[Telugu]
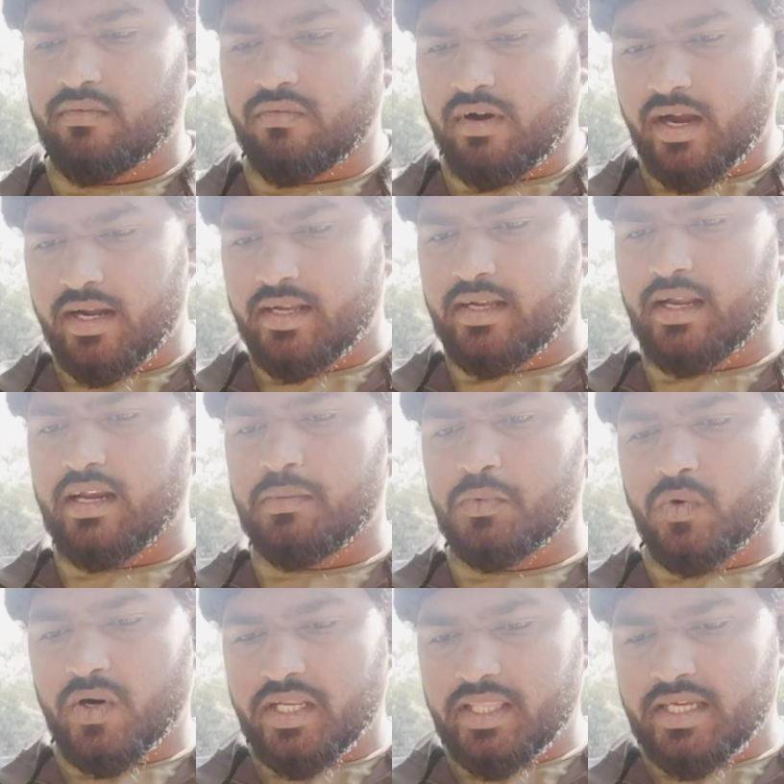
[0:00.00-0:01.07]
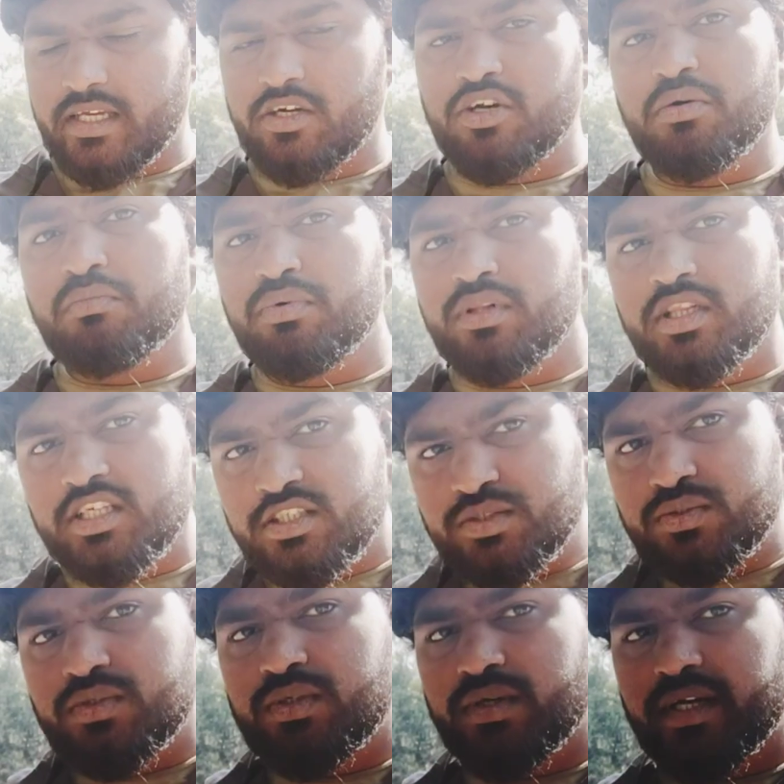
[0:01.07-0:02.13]
వాడి కళ్ళం వాడి దగ్గర డబ్బులు
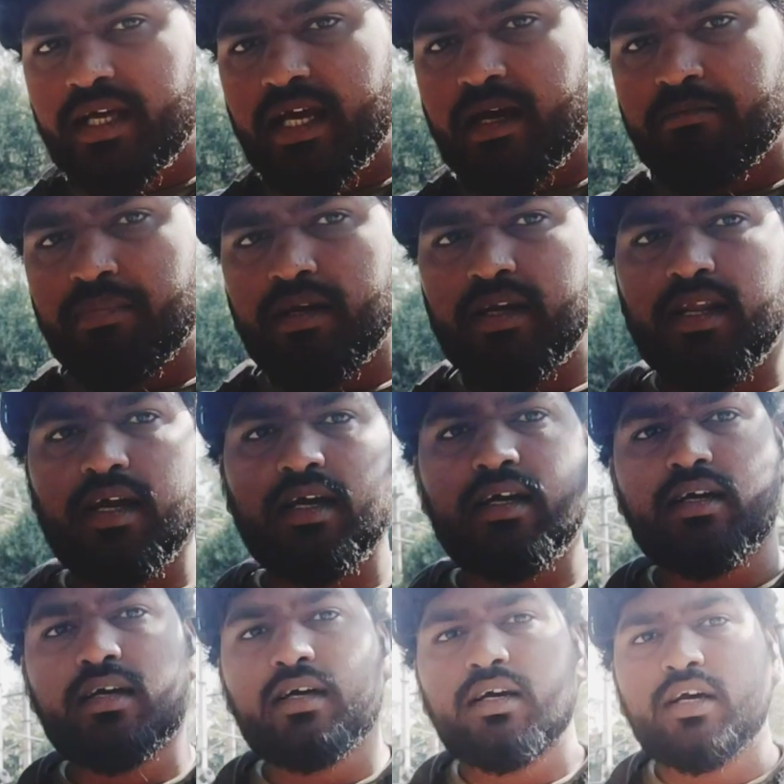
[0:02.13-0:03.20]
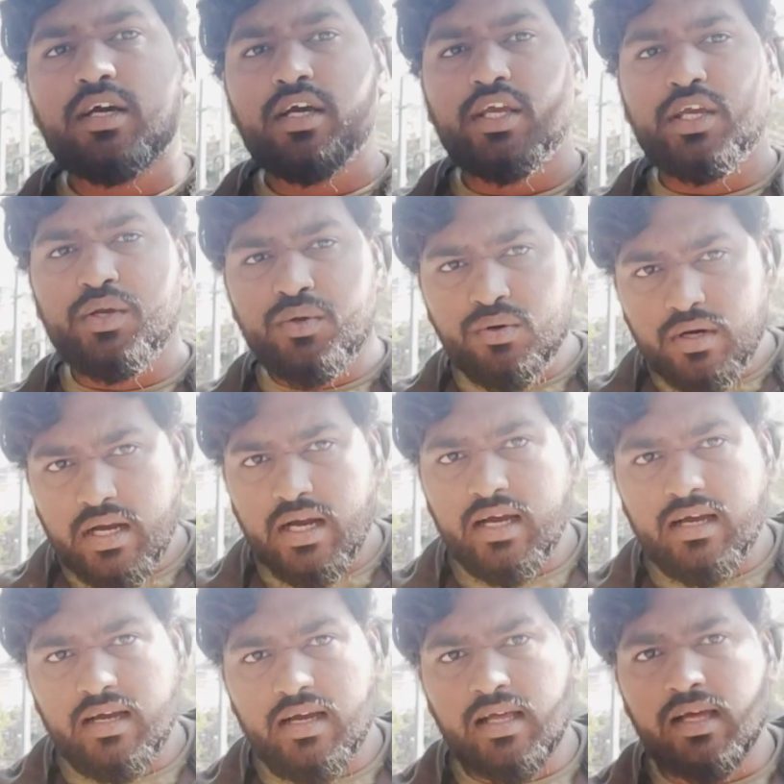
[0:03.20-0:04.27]
తీసుకుంటూనే ఆ పిల్ల ఇంకొక
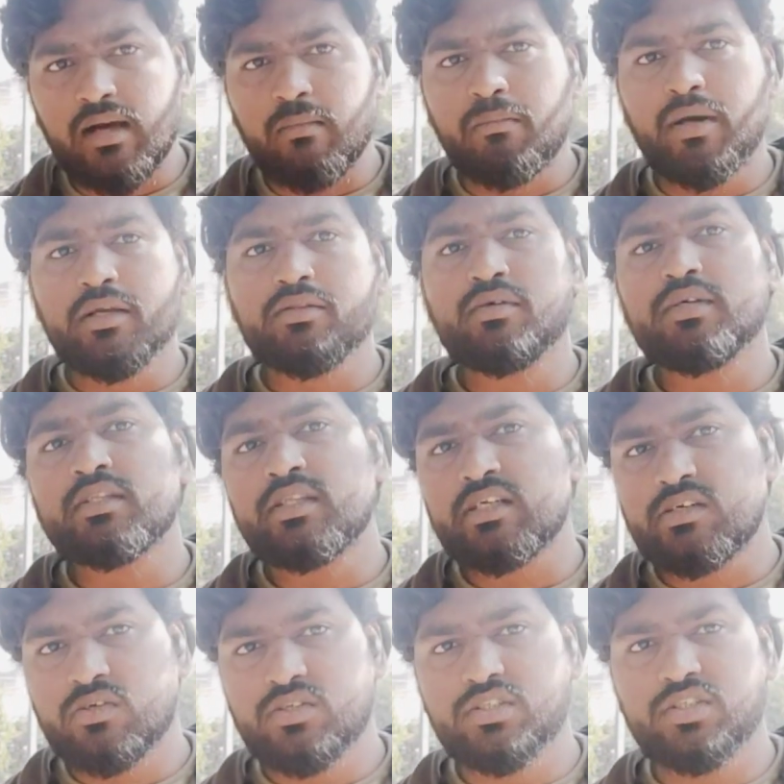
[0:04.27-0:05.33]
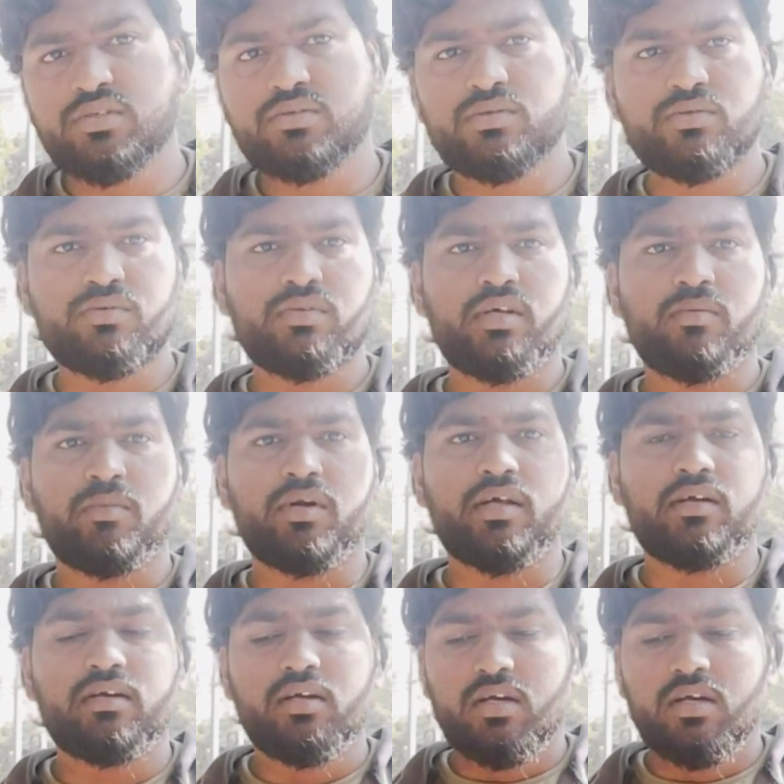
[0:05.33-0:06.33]
అబ్బాయితోటి తిరగడం జరుగుతూ ఉందన్నమాట